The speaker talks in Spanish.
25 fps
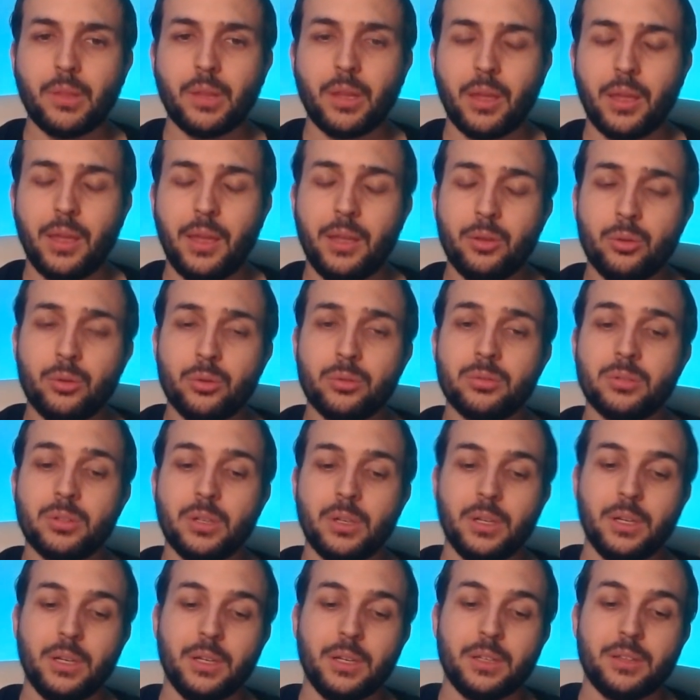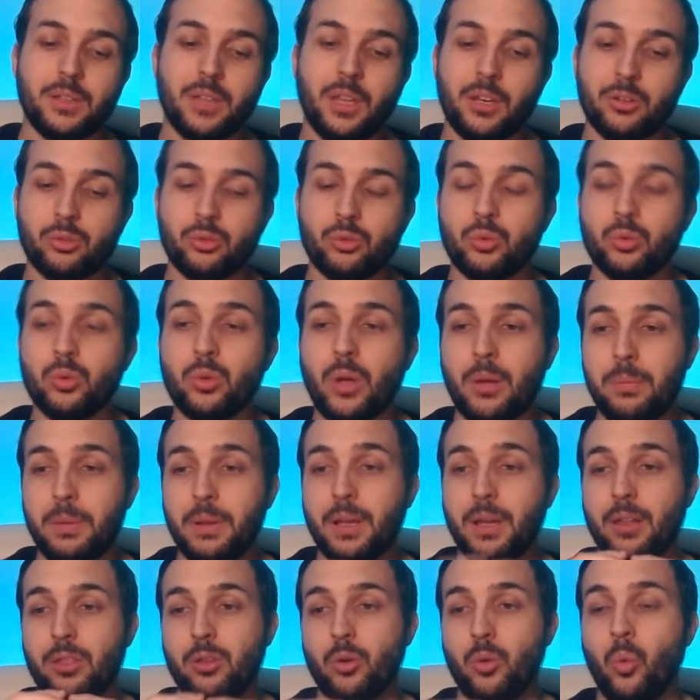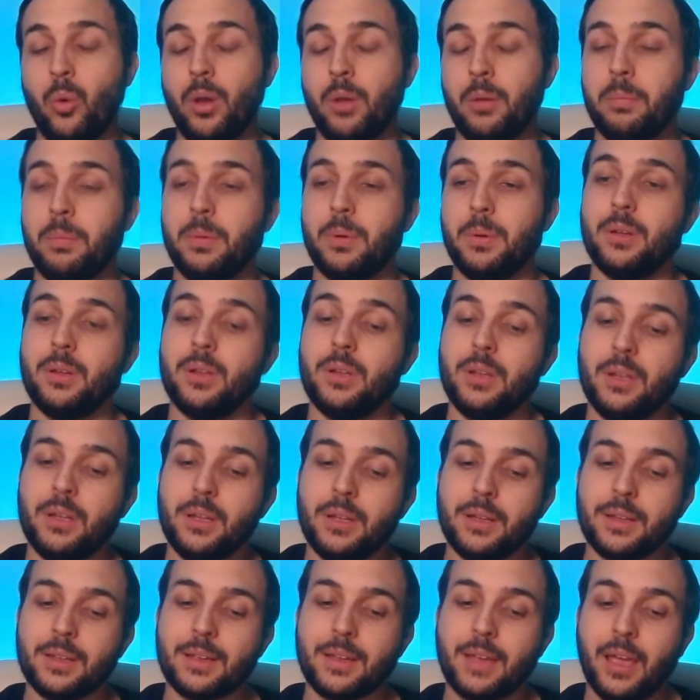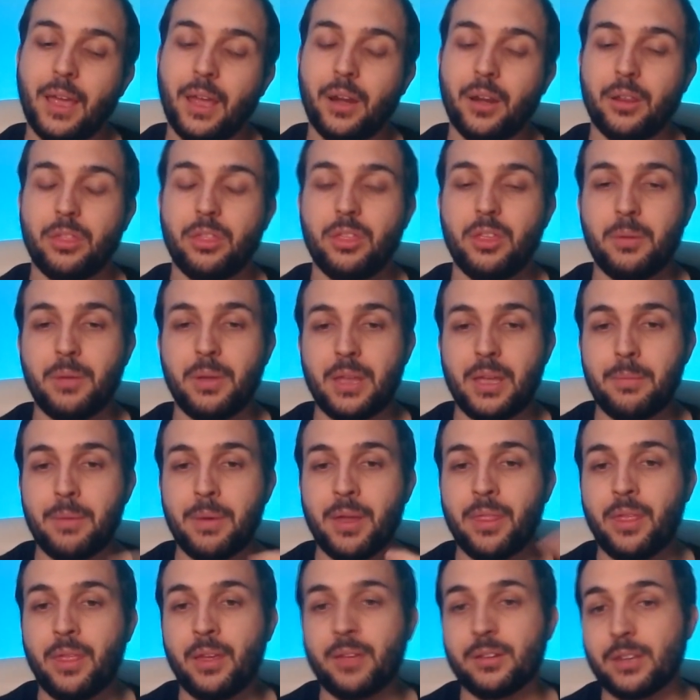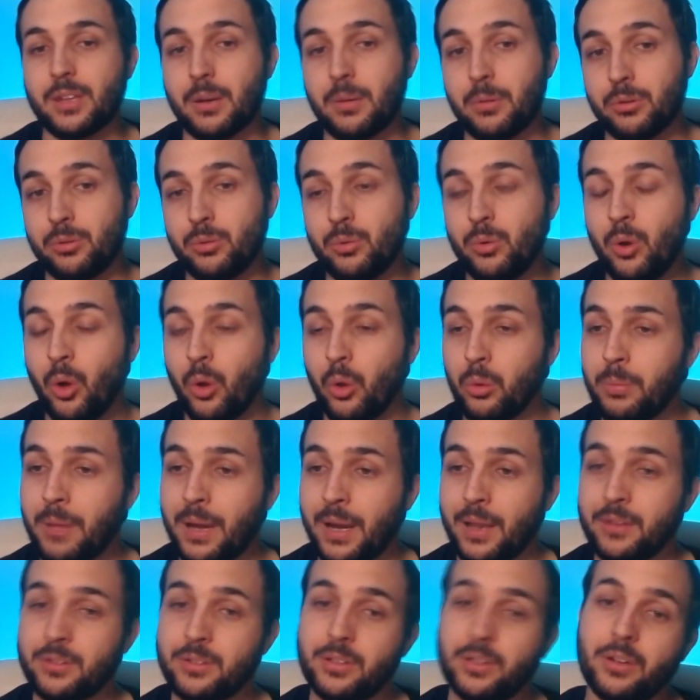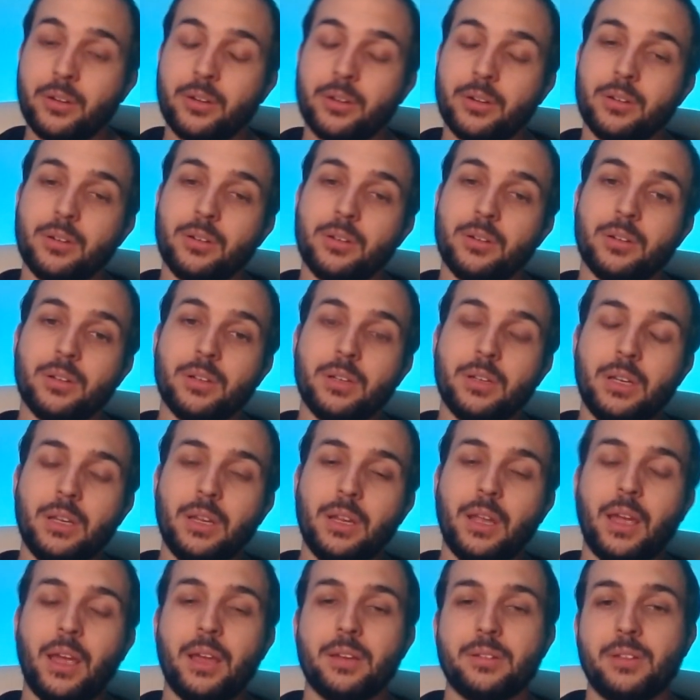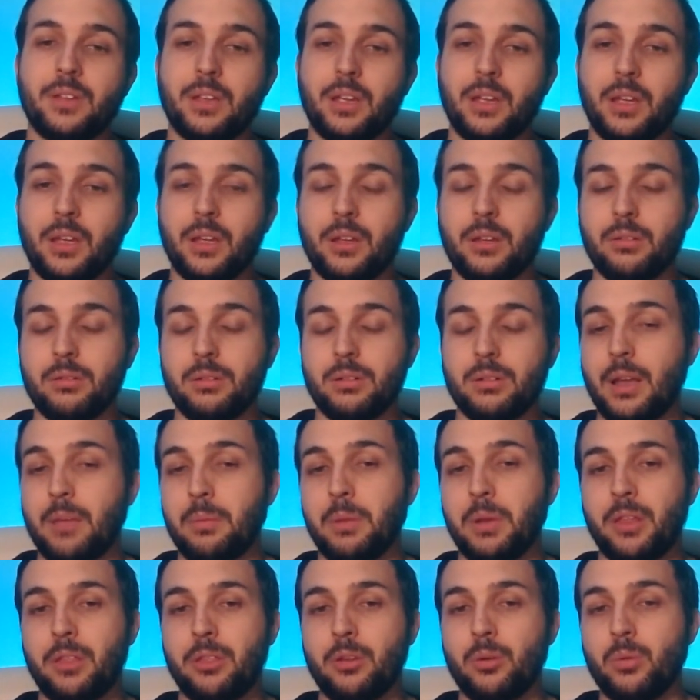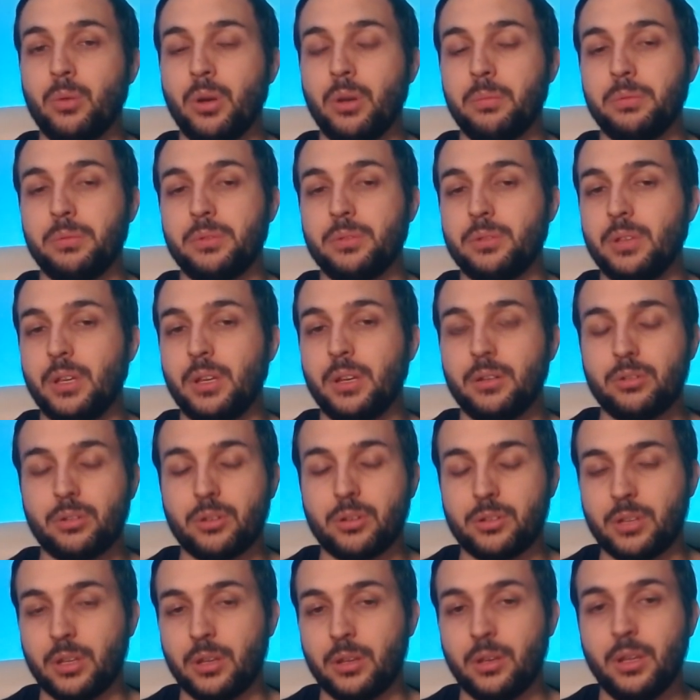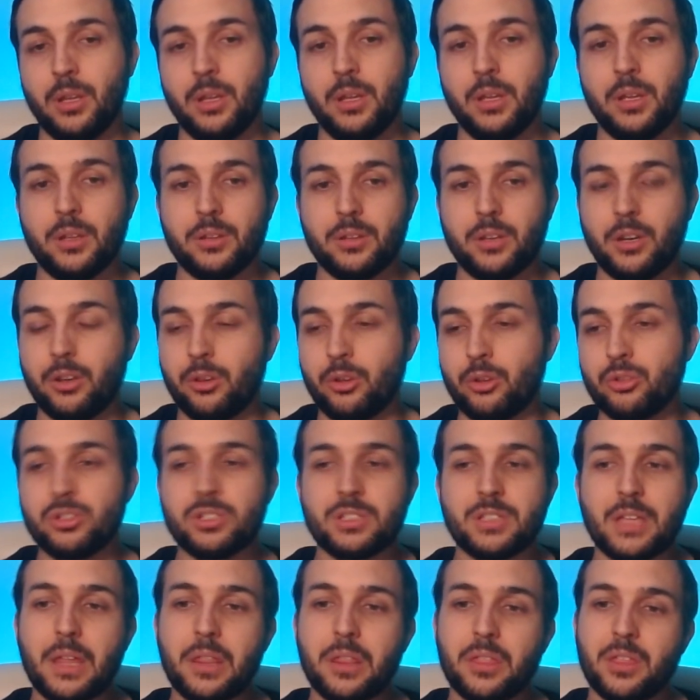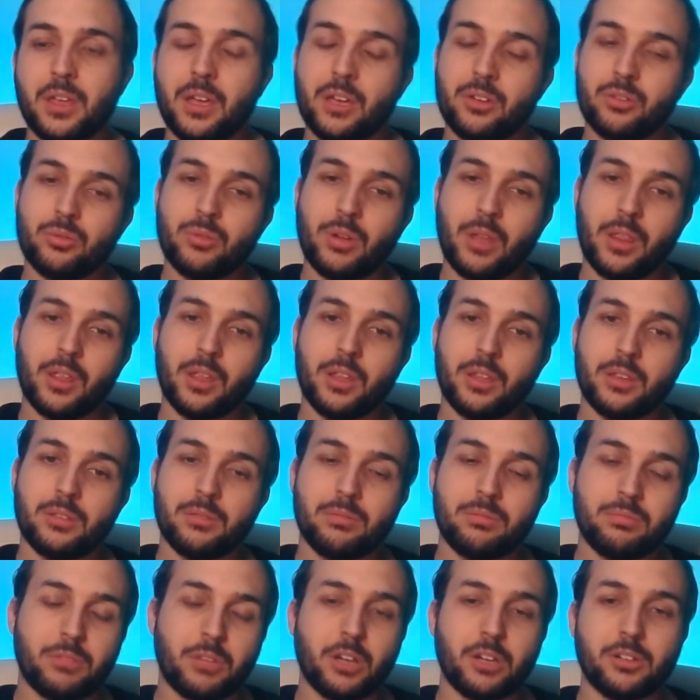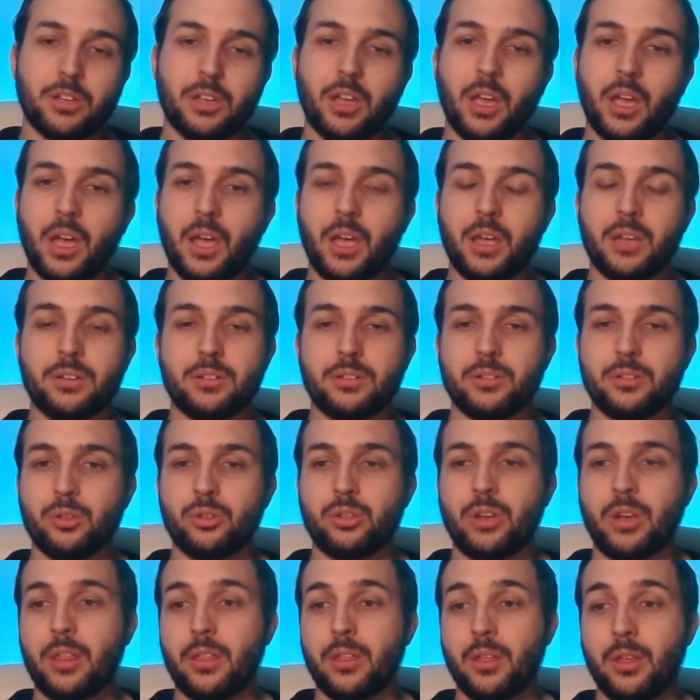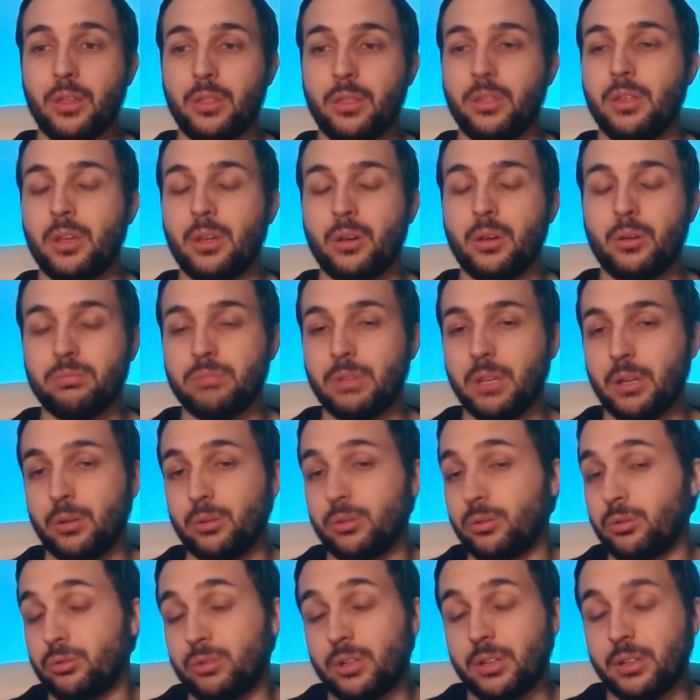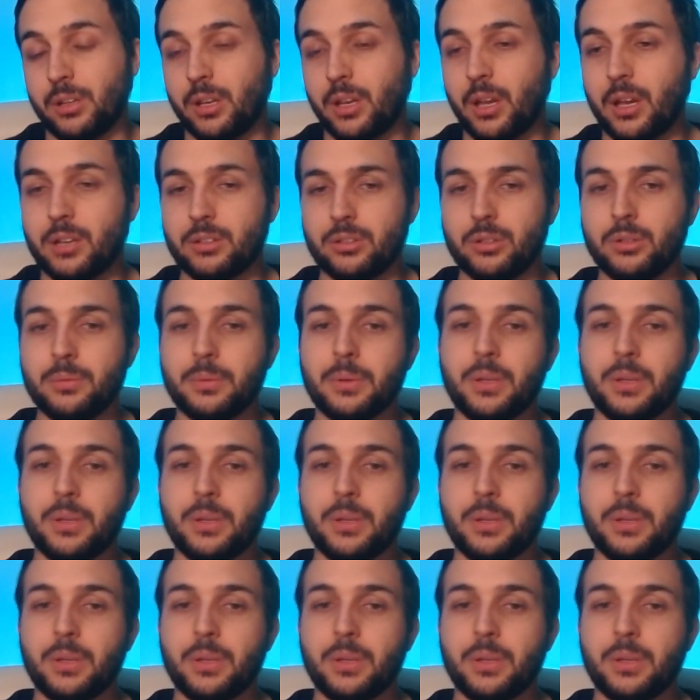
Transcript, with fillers: Y tú tienes tu aplicación web que recibe llamadas a través de un load balancer y, este, la aplicación web tiene, yo qué sé, tiene dos instancias, una de 3 gigas y otra de de otros 3 gigas, ¿no?